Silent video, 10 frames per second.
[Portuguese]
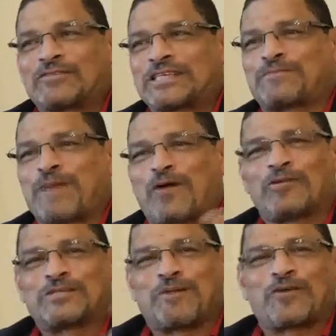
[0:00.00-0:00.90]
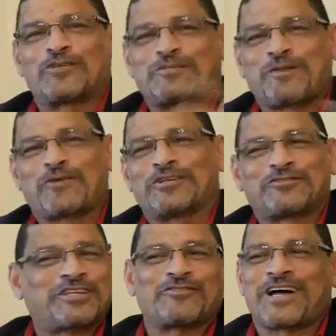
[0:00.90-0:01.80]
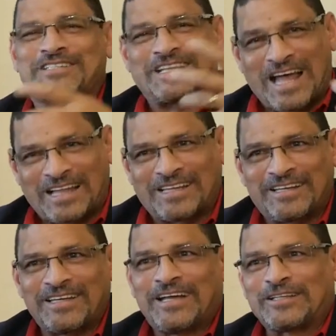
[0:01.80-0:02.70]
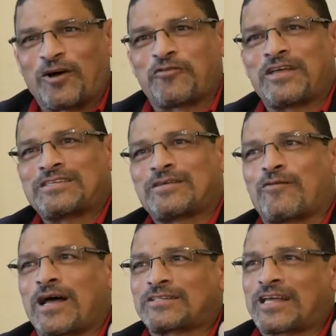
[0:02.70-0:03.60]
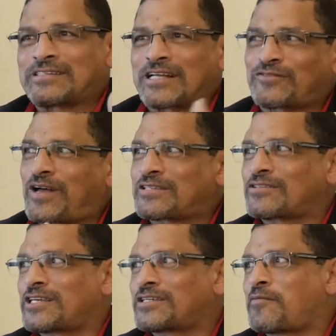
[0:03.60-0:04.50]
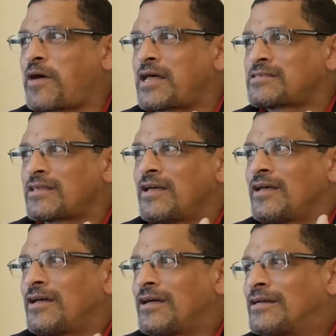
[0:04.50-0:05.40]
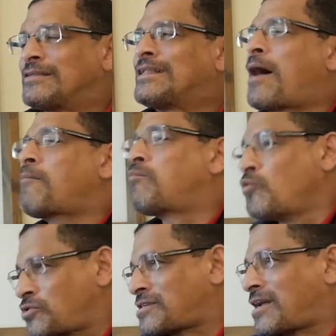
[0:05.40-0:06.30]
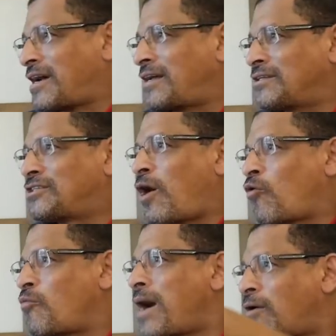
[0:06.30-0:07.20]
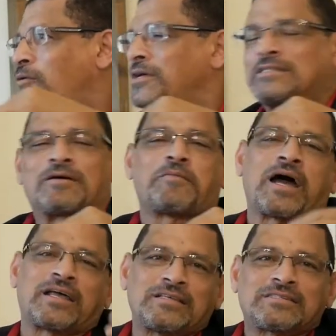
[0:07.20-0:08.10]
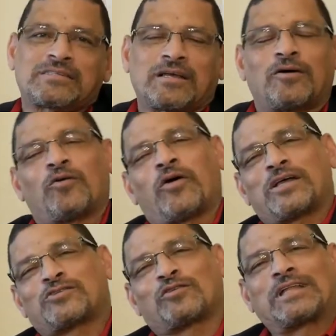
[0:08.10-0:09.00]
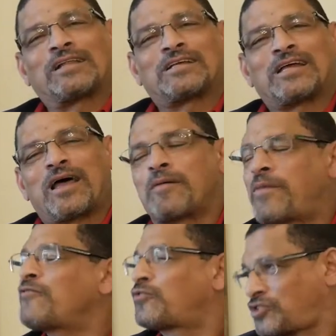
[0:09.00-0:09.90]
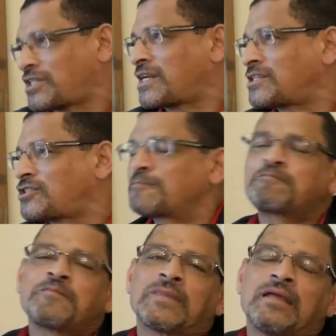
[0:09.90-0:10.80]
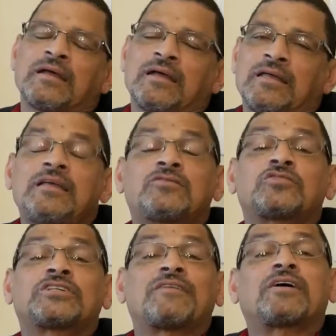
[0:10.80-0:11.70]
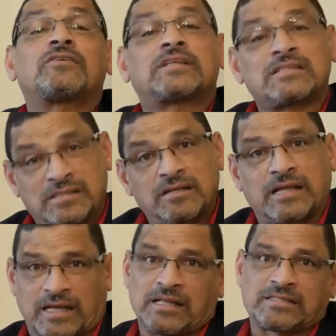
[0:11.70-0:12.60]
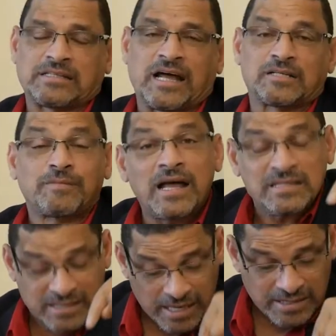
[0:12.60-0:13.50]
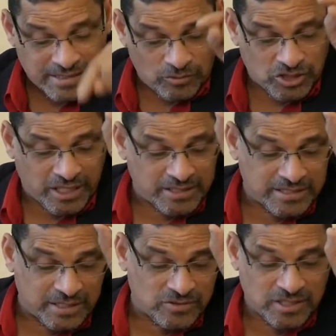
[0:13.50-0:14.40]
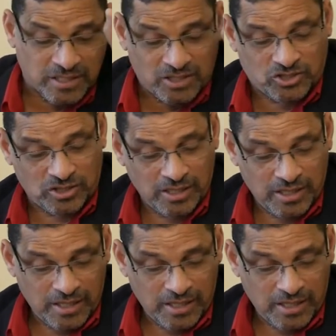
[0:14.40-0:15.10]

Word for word: Você especula, especula, especula e você não acha nada. Talvez eu acho que a satisfação seja mais na busca de alguma coisa, mas o resultado é bem frustrante. Isso que estava acontecendo naquela cidade. Mas Eliseu chega dizendo o seguinte: